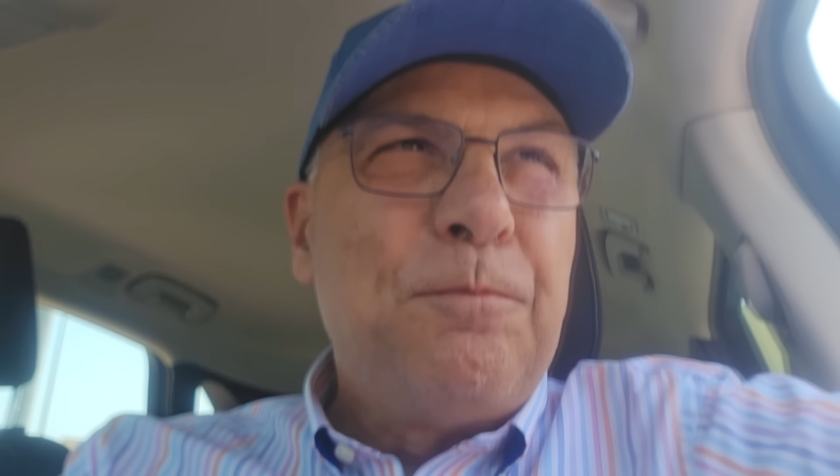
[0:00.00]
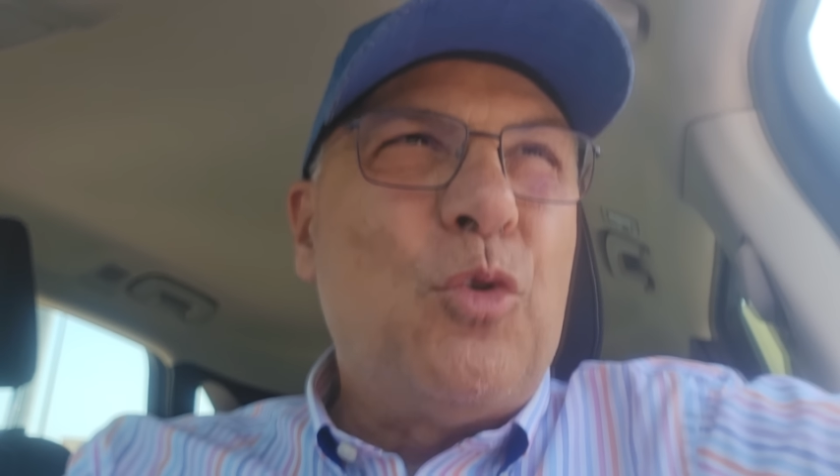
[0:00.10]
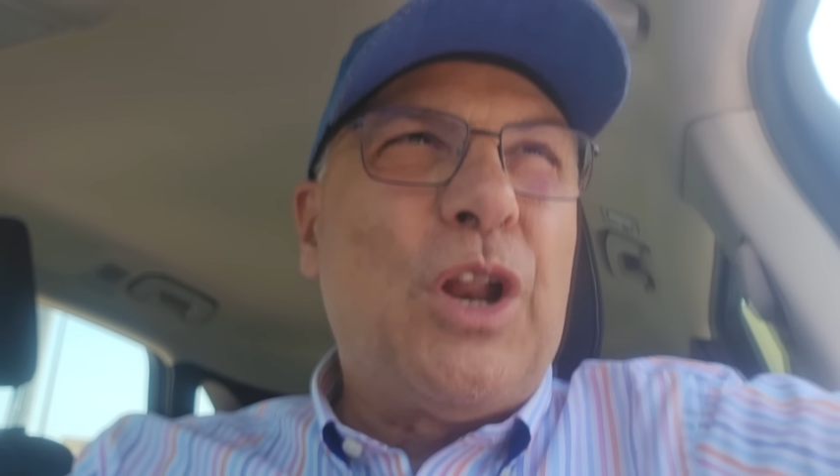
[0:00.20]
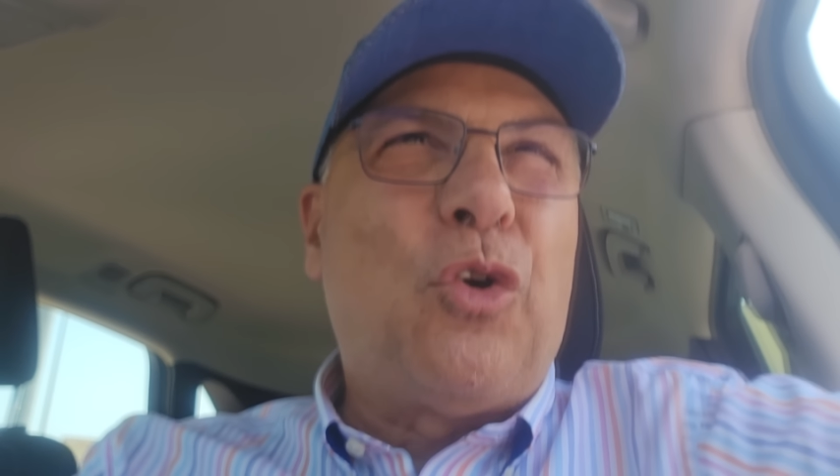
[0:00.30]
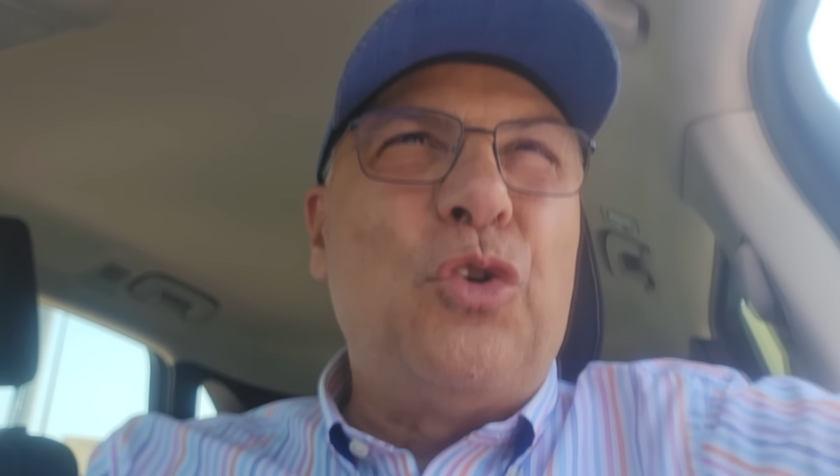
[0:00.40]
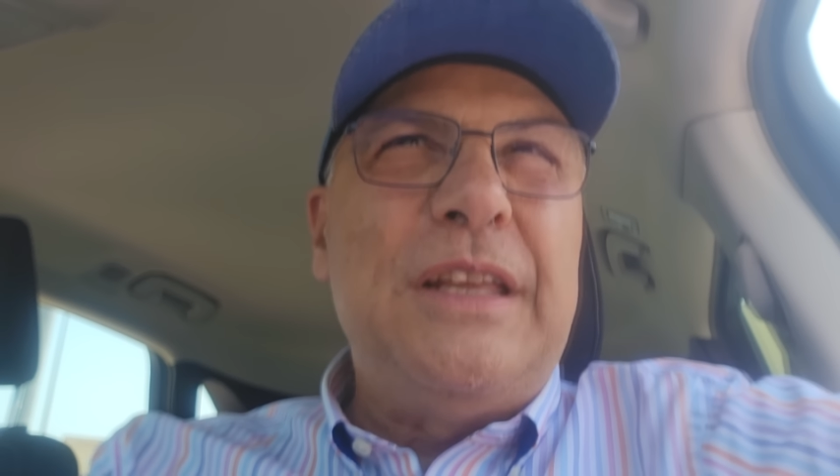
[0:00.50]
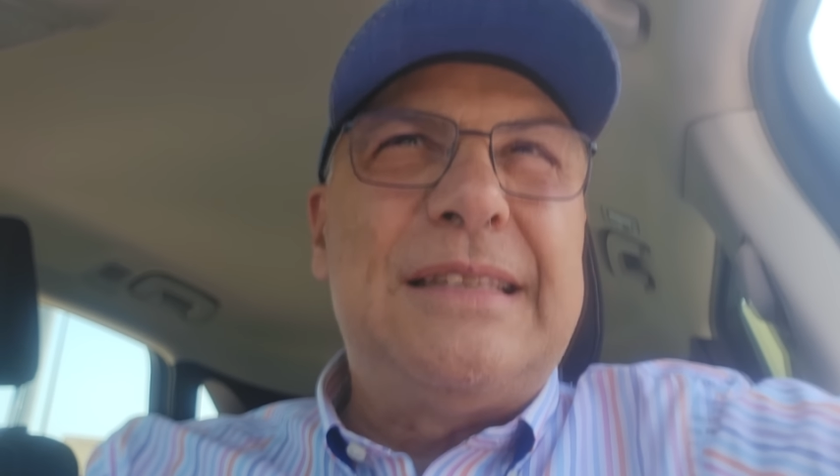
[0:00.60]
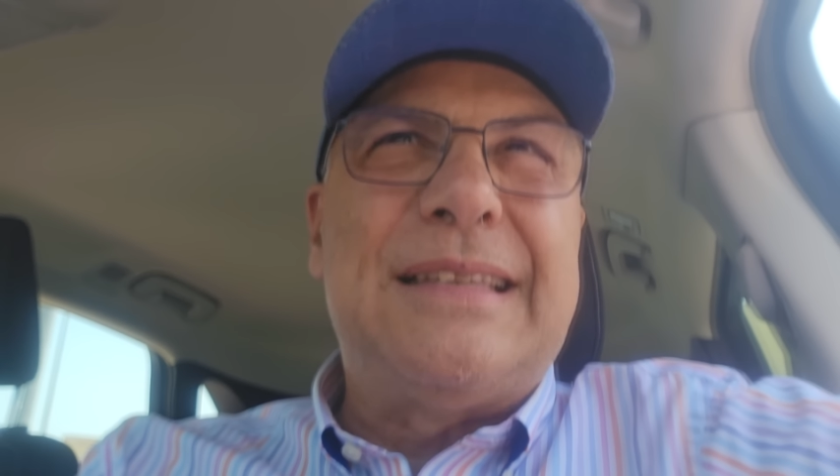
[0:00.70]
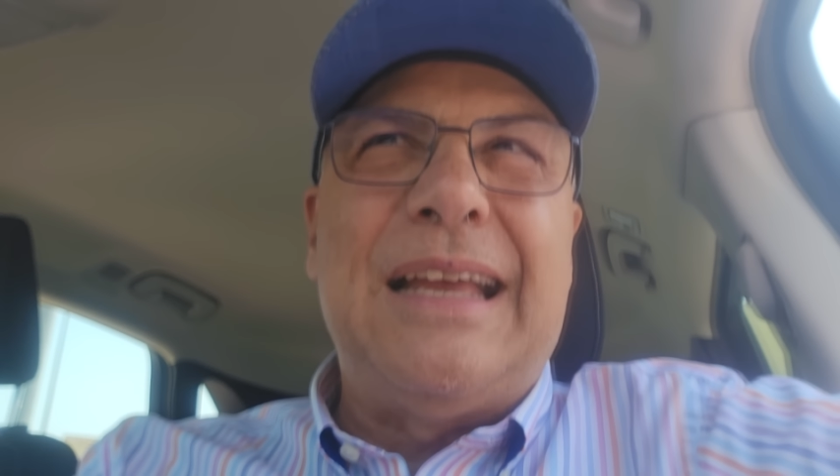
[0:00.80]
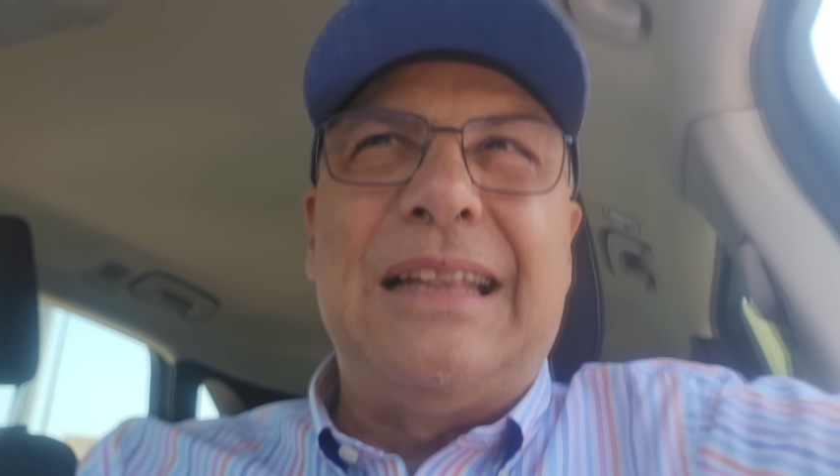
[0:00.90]

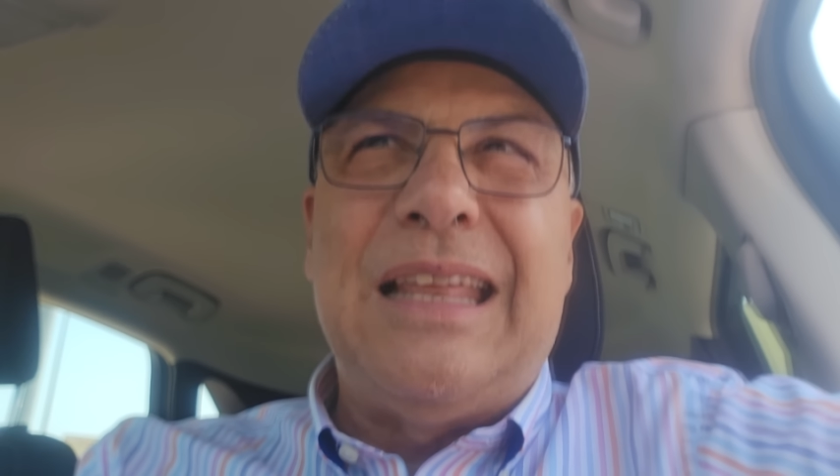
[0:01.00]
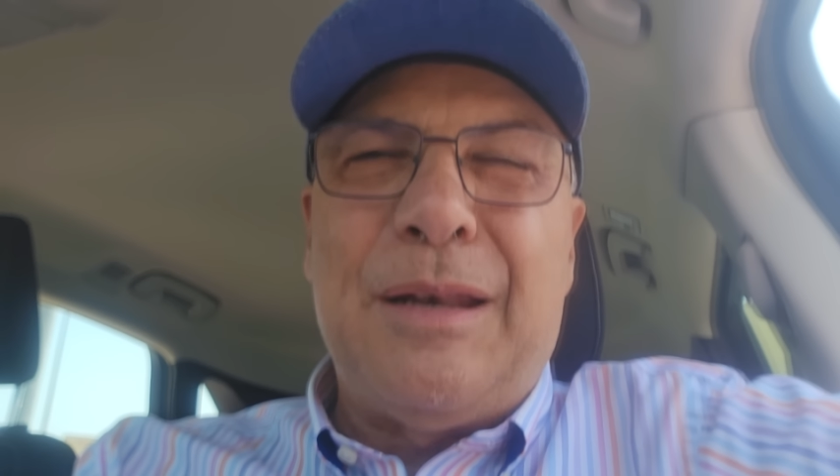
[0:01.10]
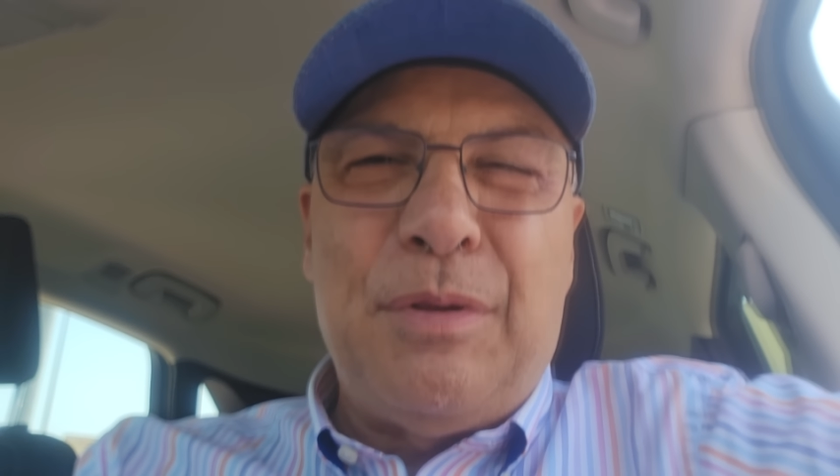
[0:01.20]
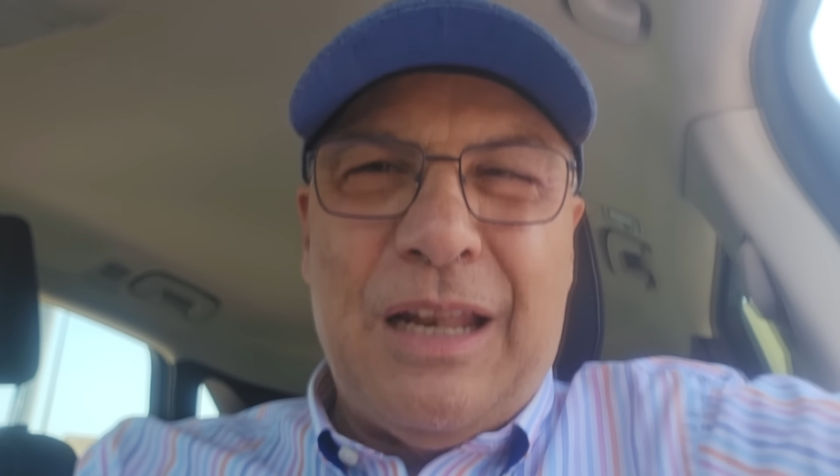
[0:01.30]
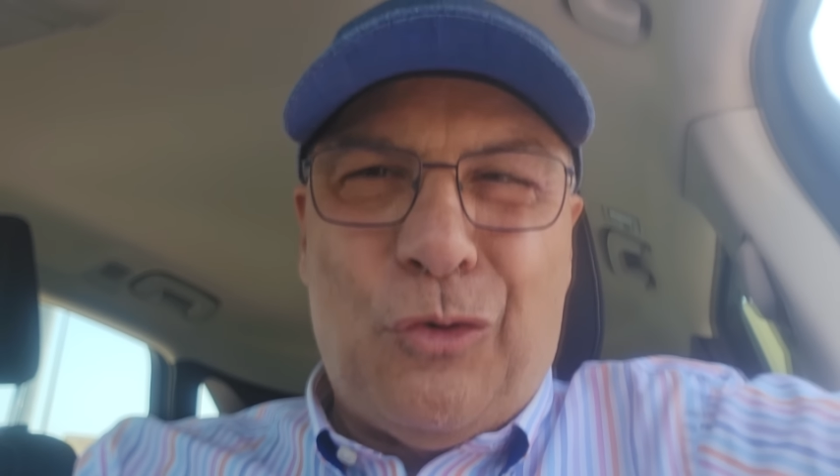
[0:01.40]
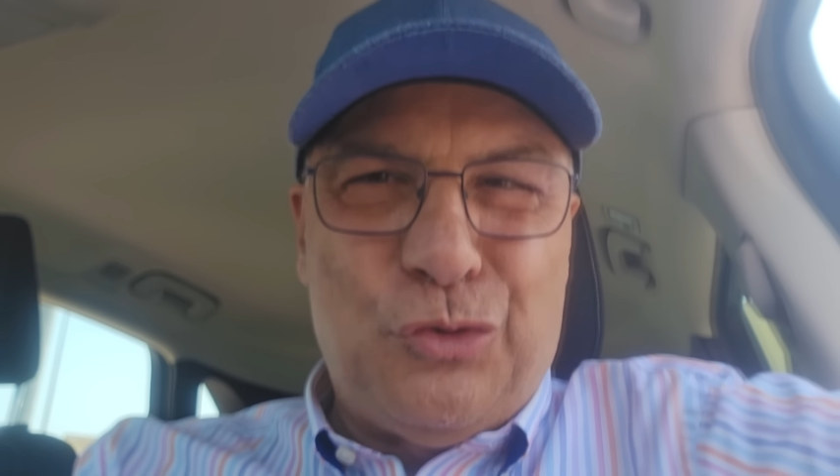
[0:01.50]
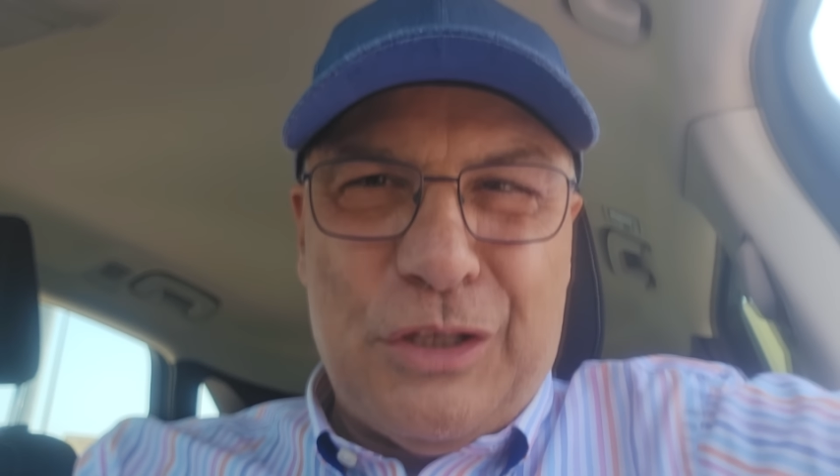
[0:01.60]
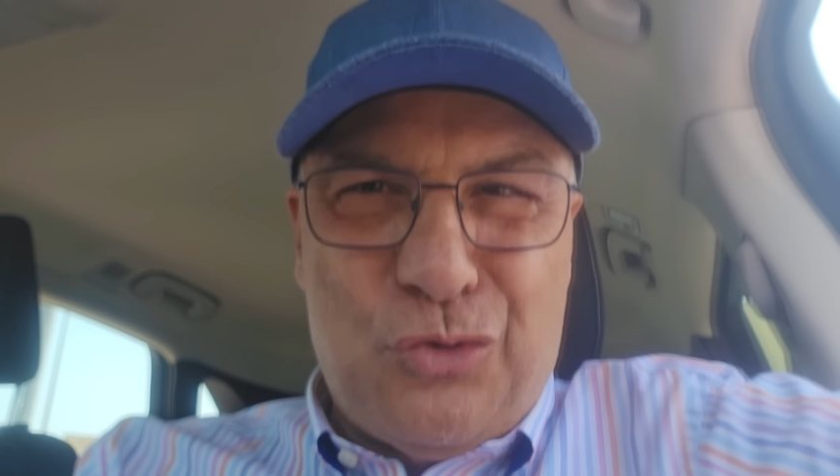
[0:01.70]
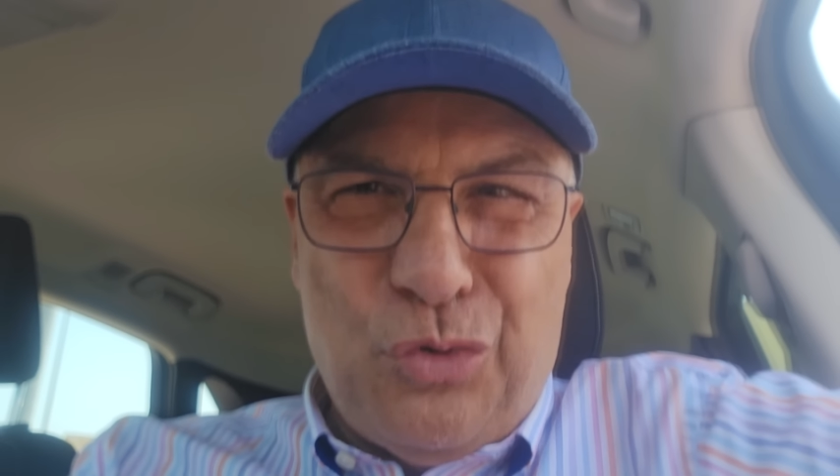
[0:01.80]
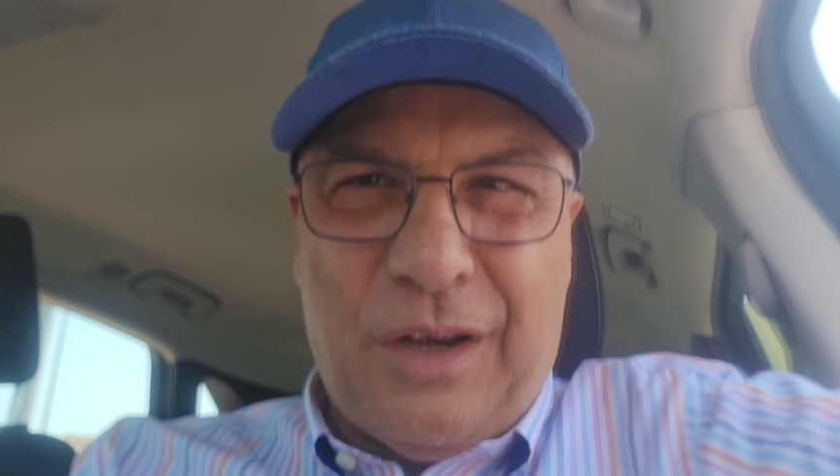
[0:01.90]
Monaco-Nizza è il derby della
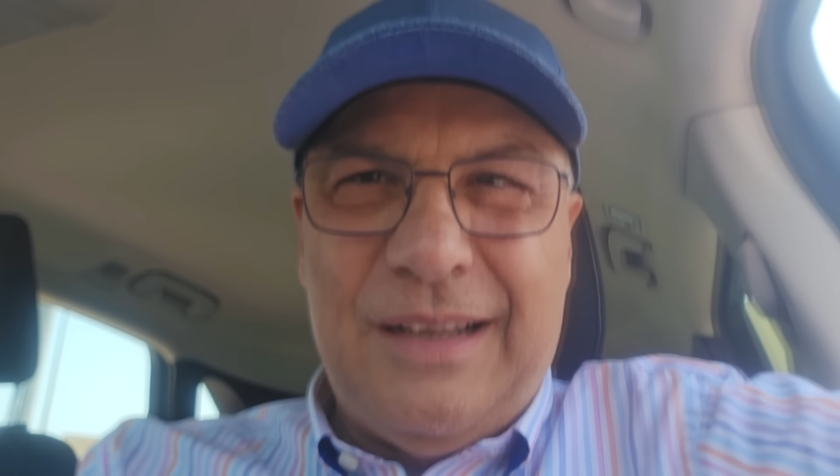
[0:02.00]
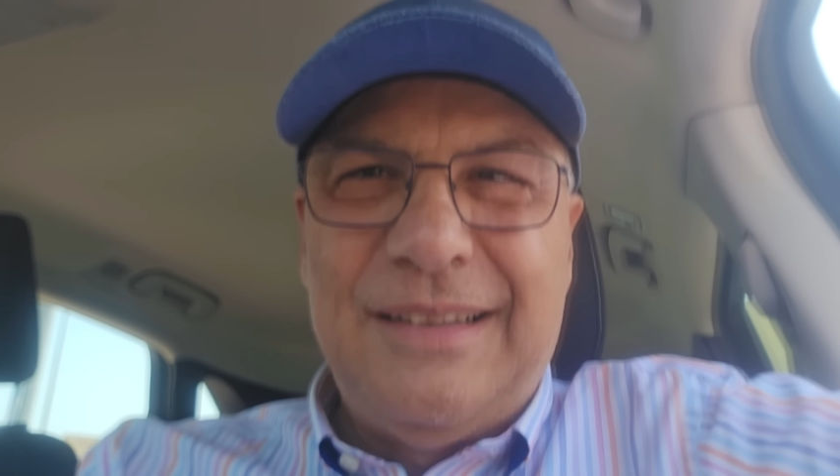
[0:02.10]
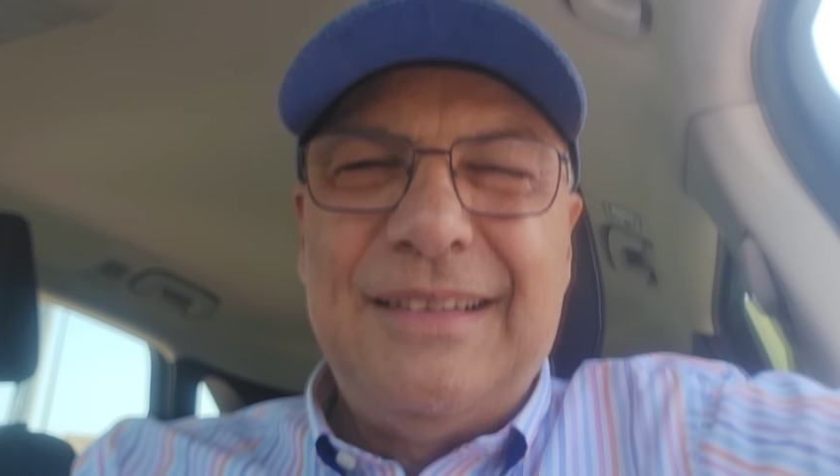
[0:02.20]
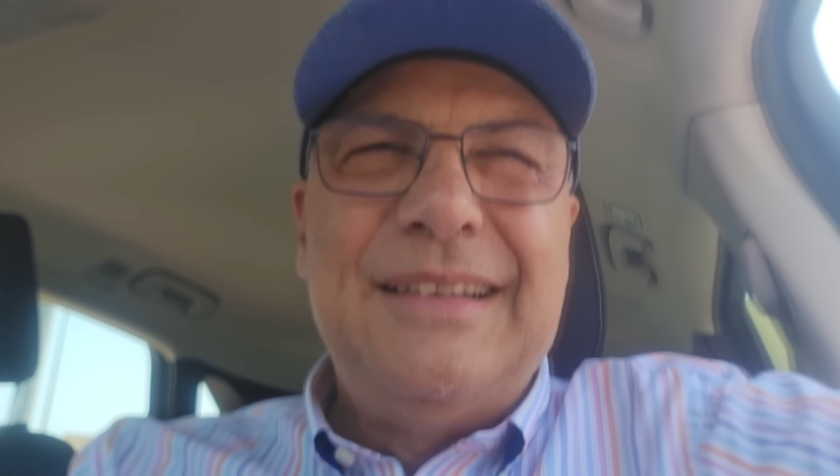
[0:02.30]
Costa Azzurra,